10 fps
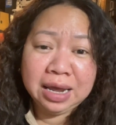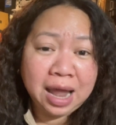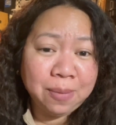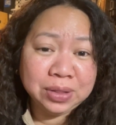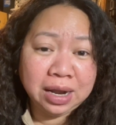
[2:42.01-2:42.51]

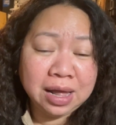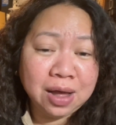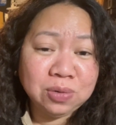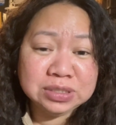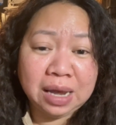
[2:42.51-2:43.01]
Kailangan mo
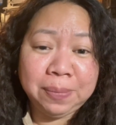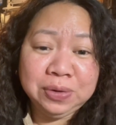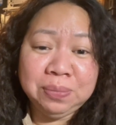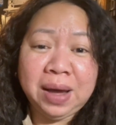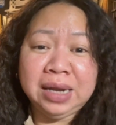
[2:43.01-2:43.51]
talaga
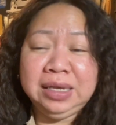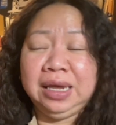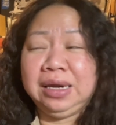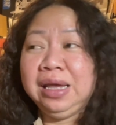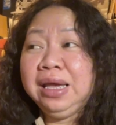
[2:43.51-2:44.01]
kausapin yung manager.